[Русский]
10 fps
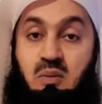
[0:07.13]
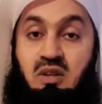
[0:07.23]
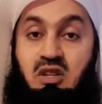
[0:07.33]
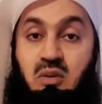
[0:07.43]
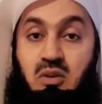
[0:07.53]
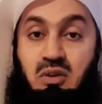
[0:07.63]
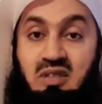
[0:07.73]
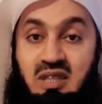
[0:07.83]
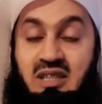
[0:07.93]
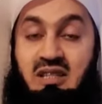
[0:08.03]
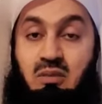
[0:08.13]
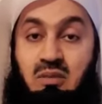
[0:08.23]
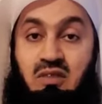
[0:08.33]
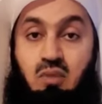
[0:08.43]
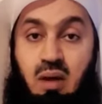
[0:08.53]
Особенно с чаем
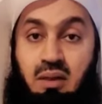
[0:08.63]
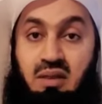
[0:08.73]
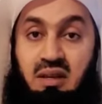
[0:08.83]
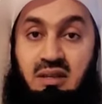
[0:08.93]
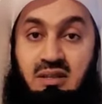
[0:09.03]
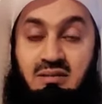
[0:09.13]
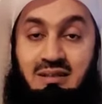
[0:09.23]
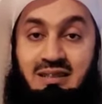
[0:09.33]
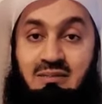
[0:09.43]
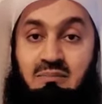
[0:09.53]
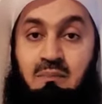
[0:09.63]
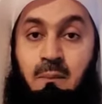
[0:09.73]
или другими вещами, так?